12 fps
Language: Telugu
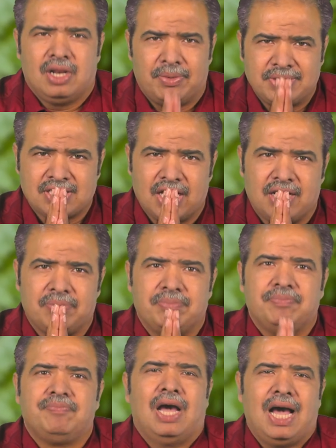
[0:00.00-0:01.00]
నమస్కారం
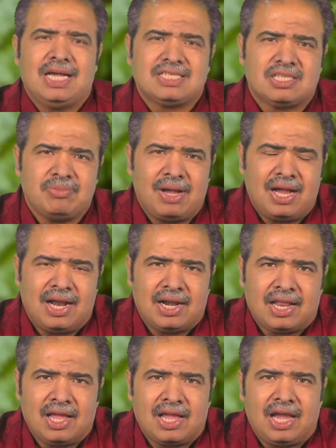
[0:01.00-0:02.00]
ఆస్తమా
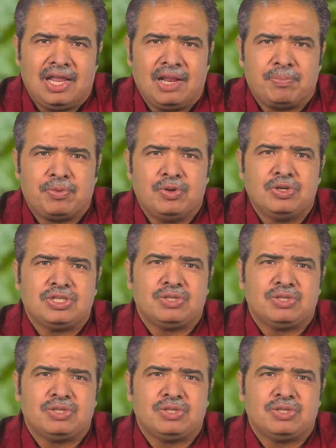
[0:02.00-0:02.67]
అటాక్ అయినప్పుడు